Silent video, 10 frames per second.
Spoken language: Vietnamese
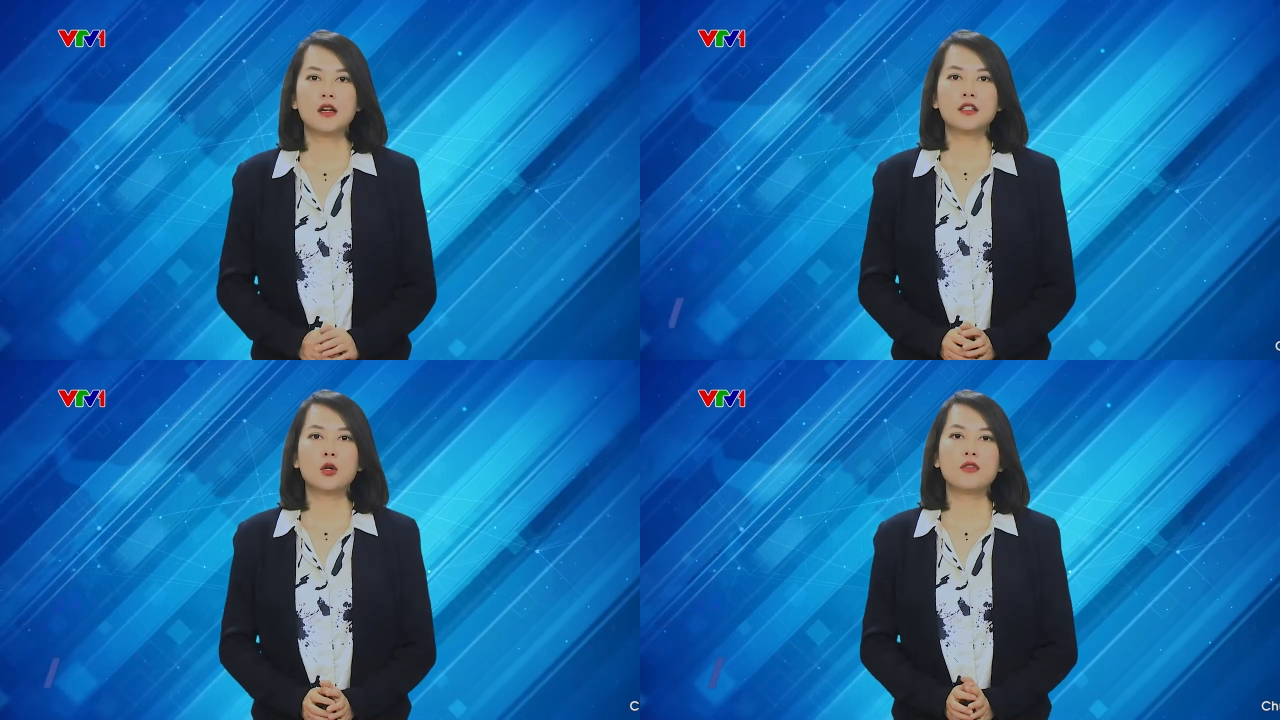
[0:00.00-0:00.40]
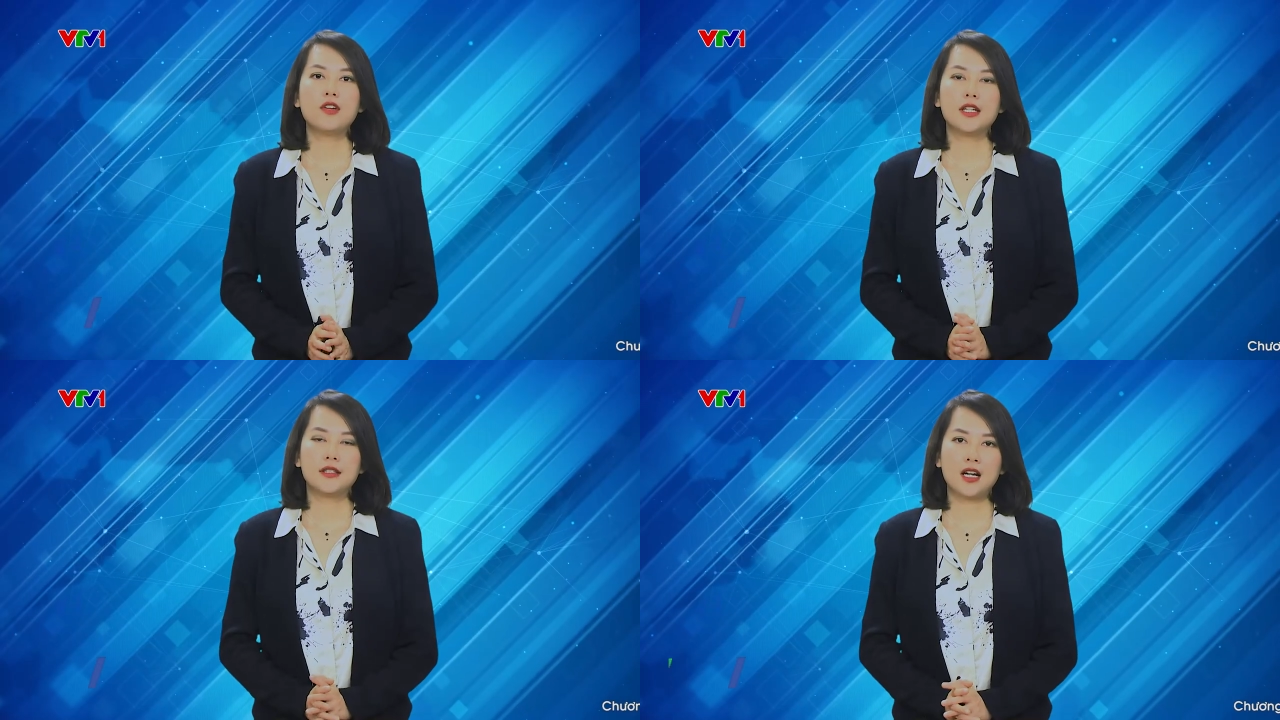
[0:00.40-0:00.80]
Thưa quý
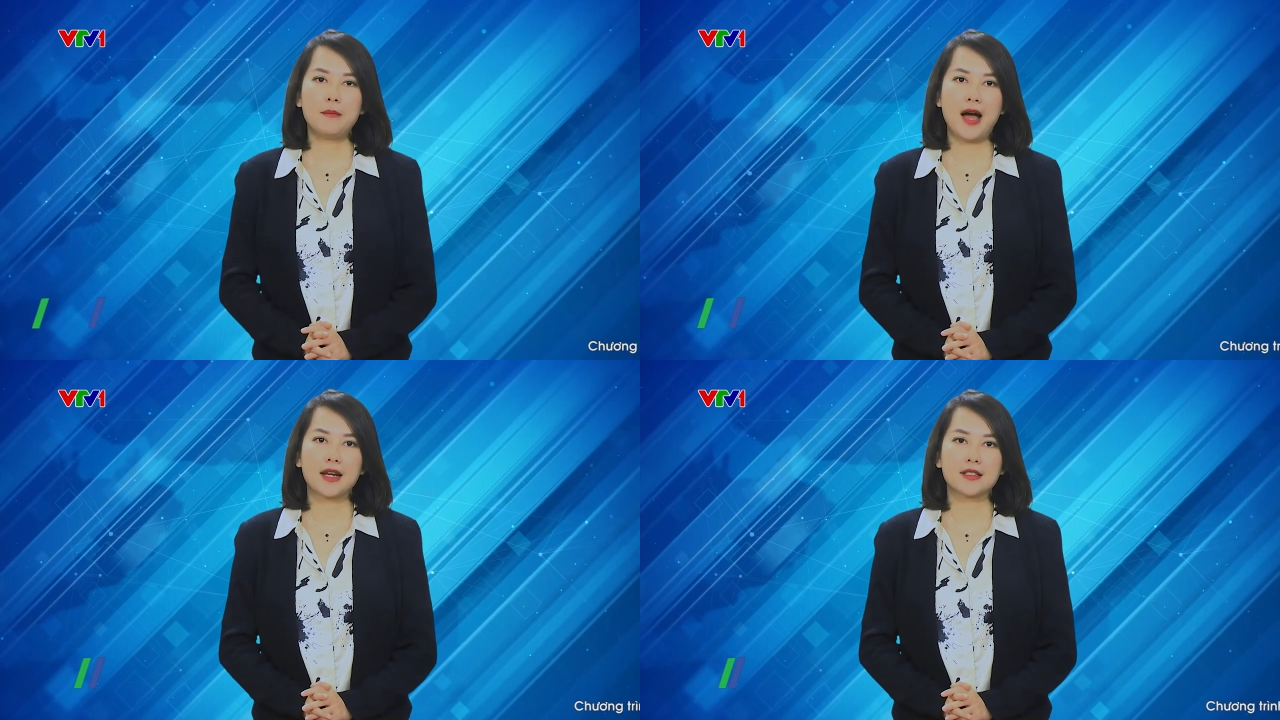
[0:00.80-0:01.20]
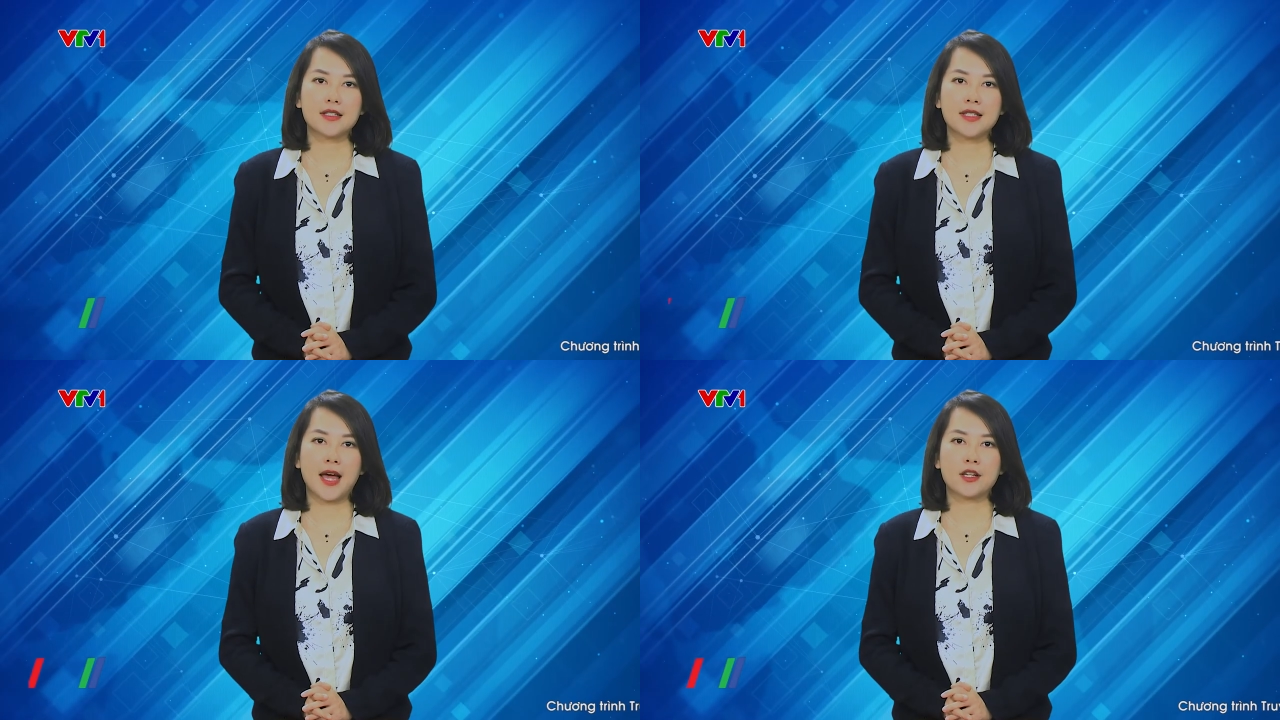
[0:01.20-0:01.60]
vị, thưa các bạn,
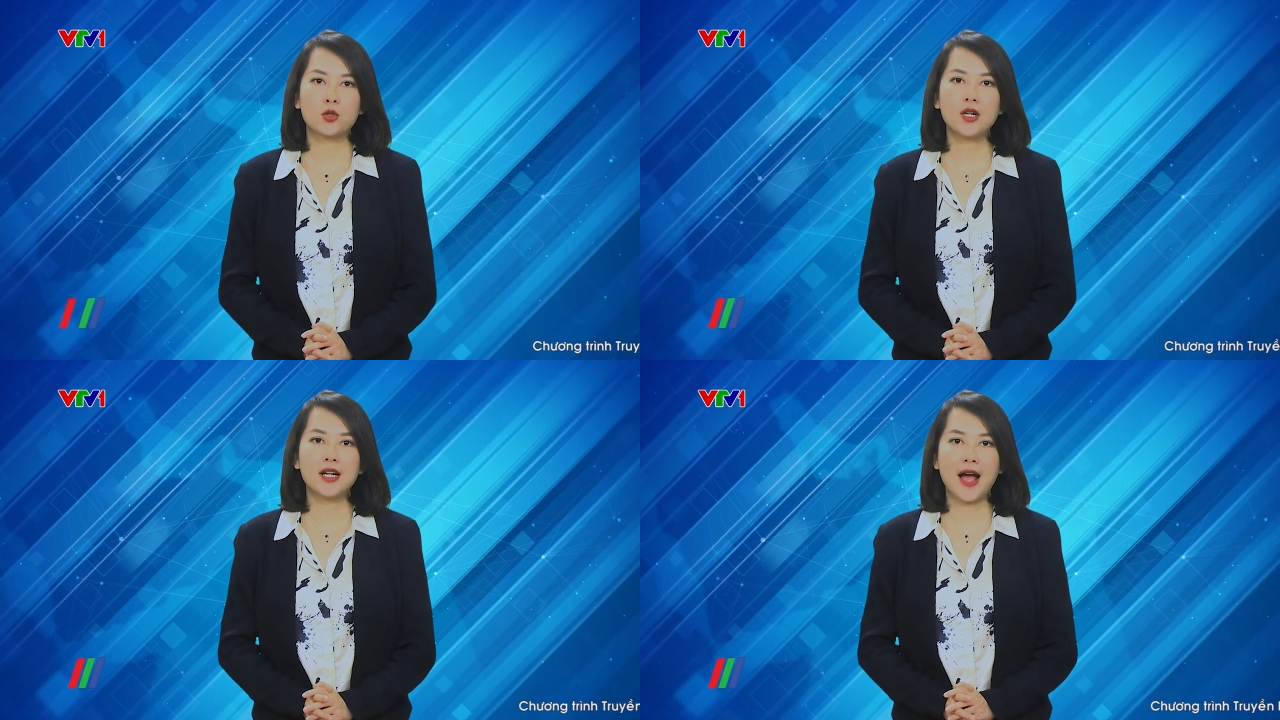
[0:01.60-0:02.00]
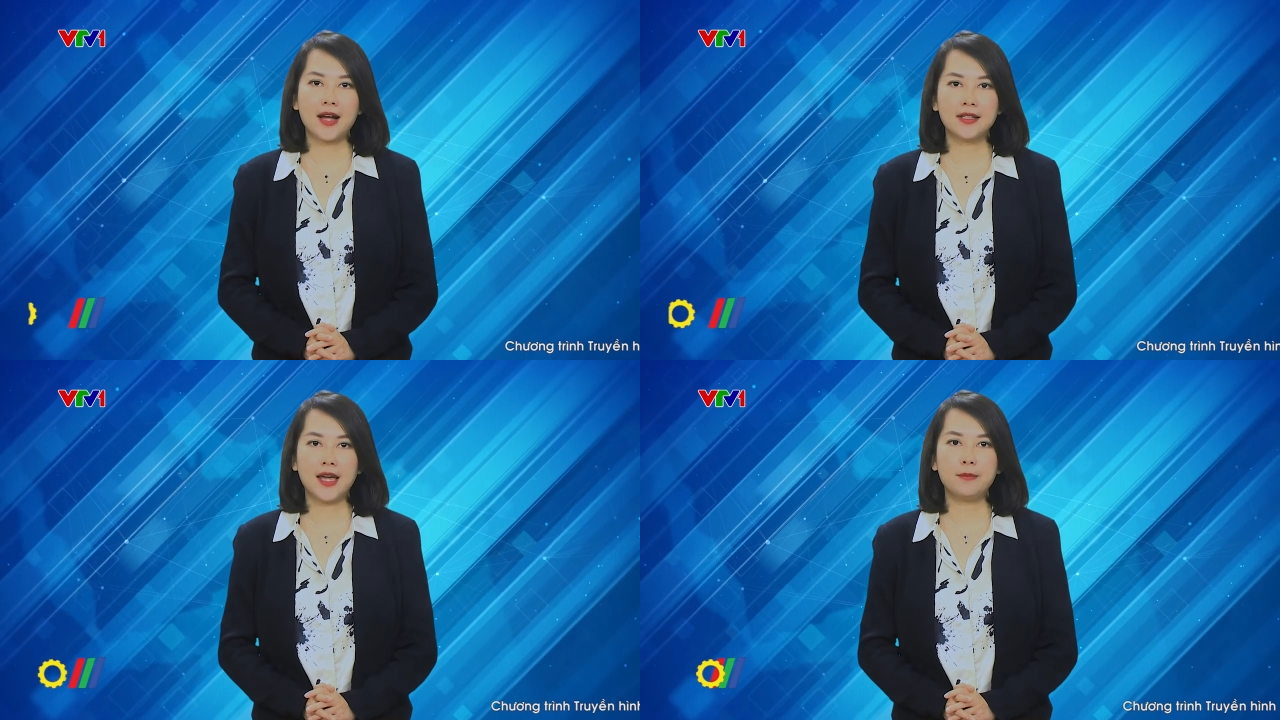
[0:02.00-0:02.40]
sản xuất
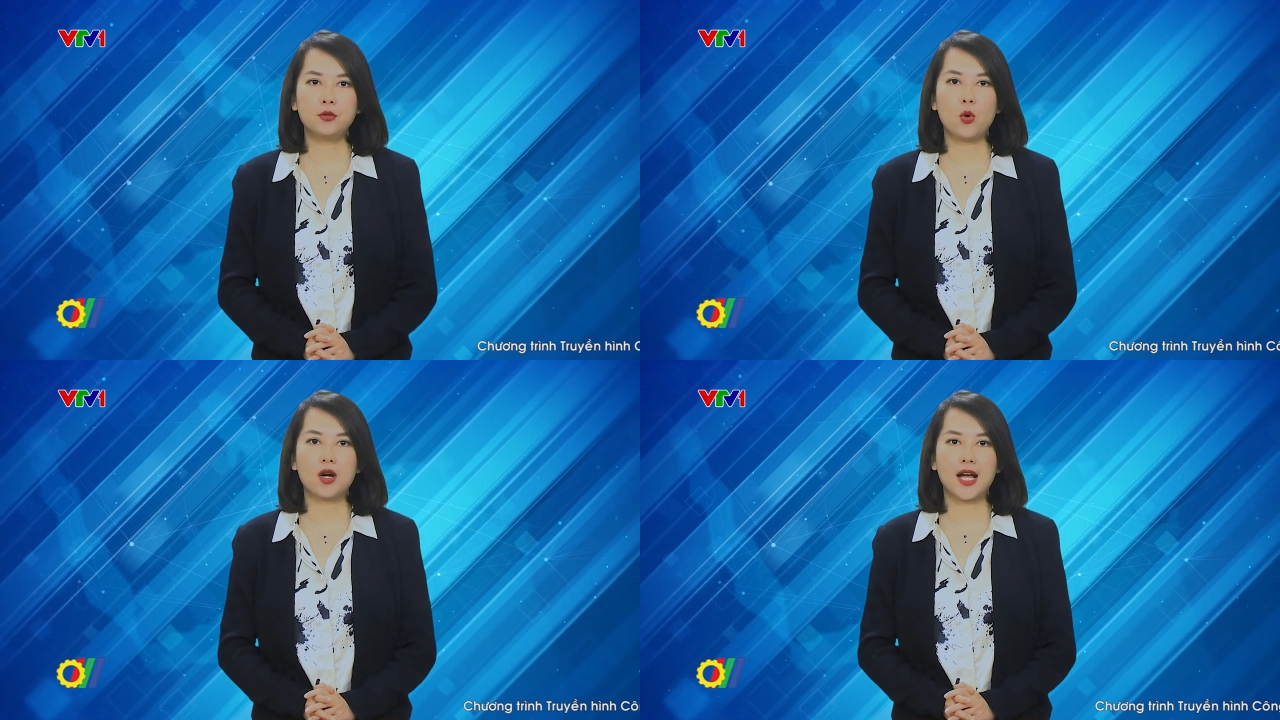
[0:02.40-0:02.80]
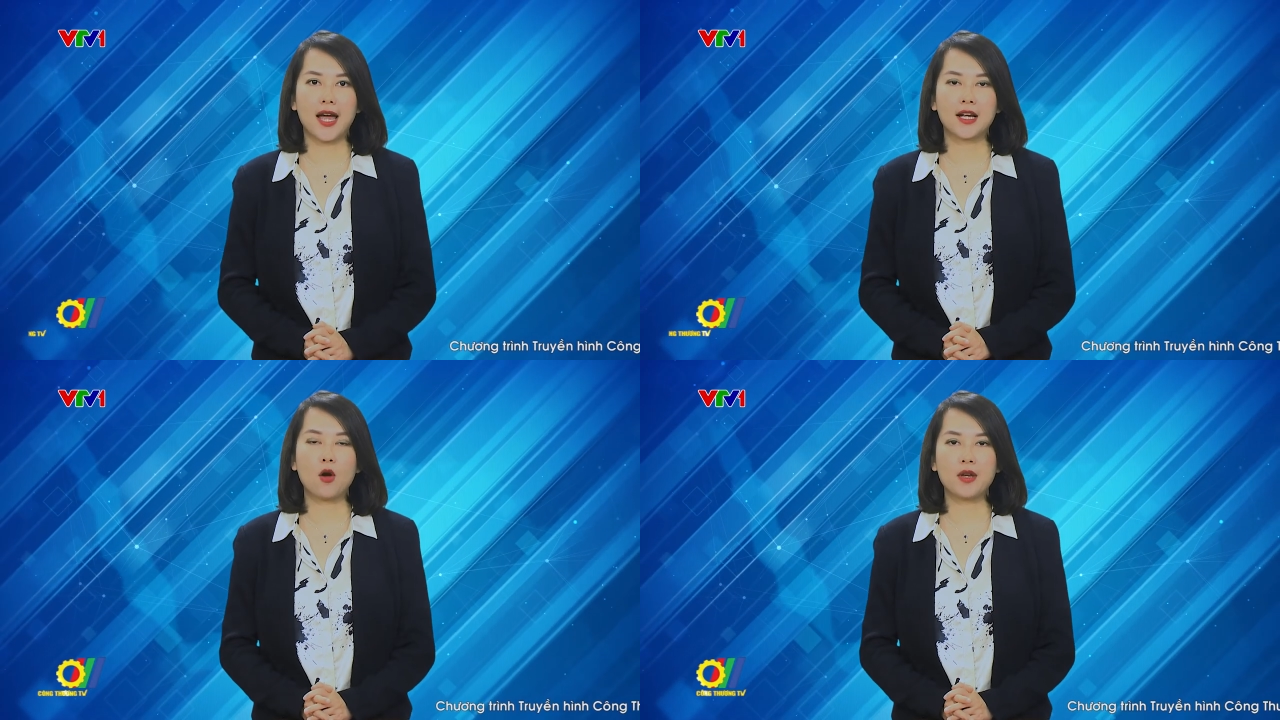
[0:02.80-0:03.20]
gang thép thuộc
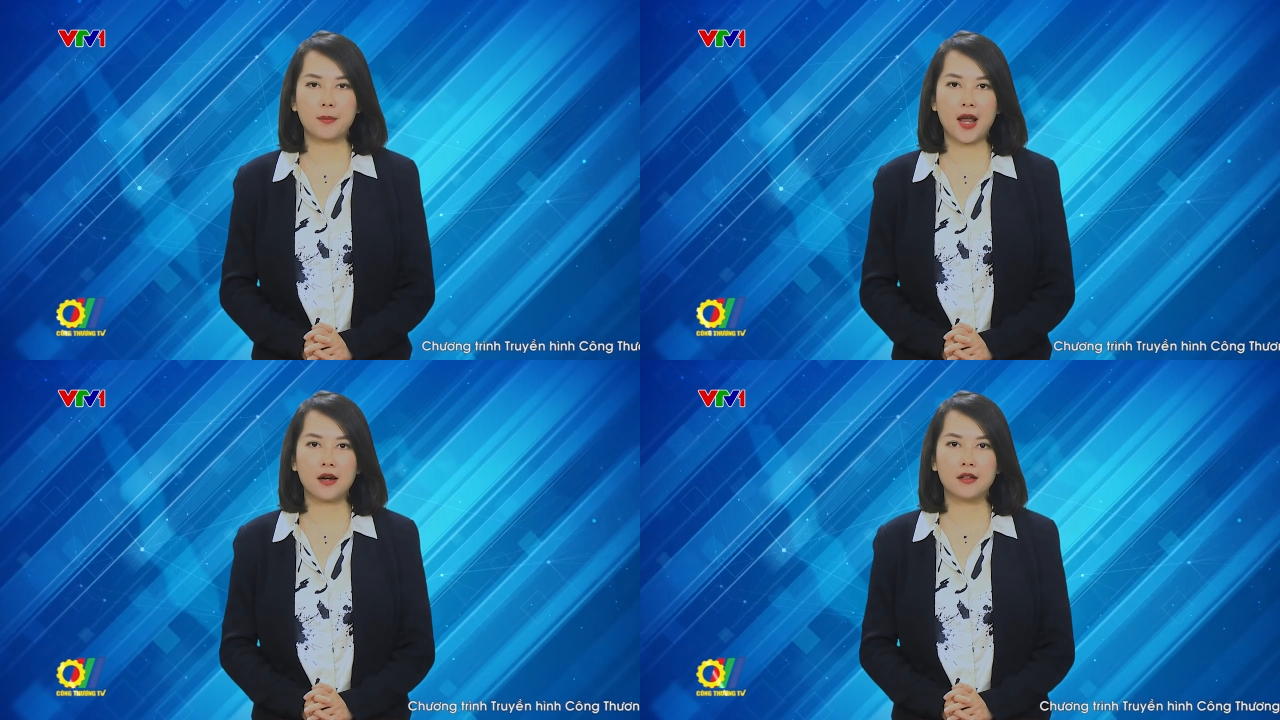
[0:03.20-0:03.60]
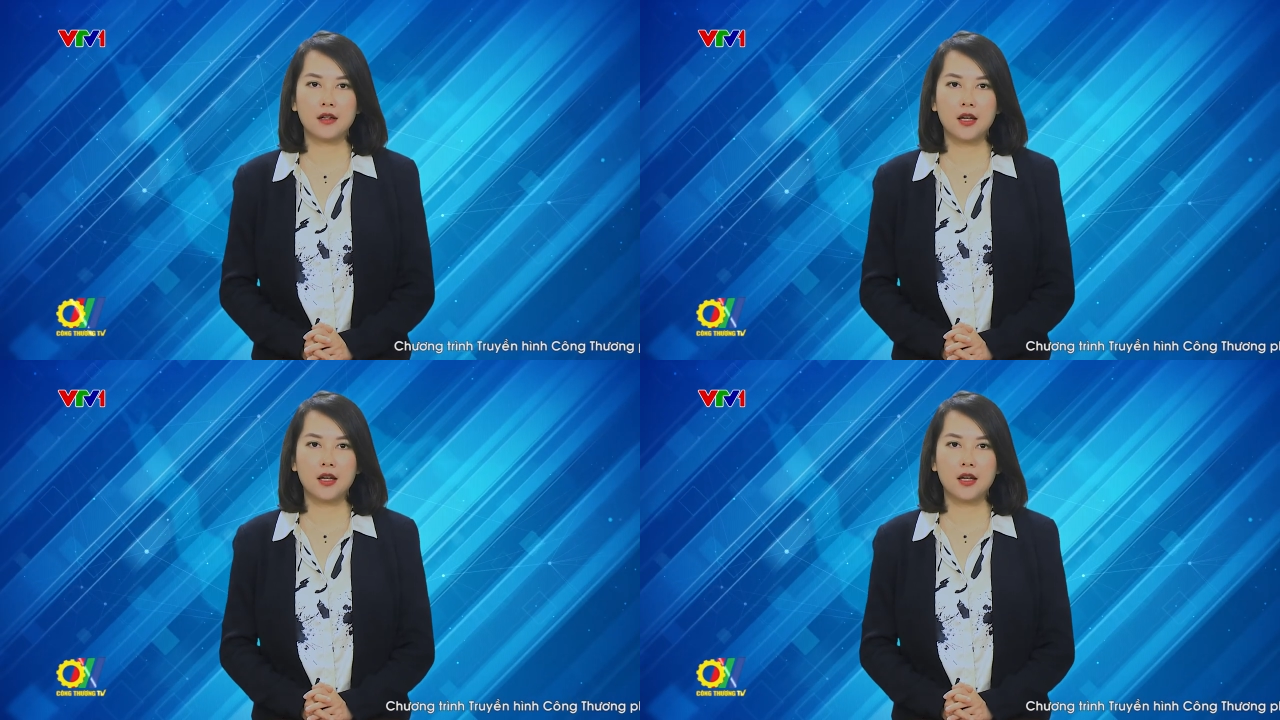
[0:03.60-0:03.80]
ngành công nghiệp nặng.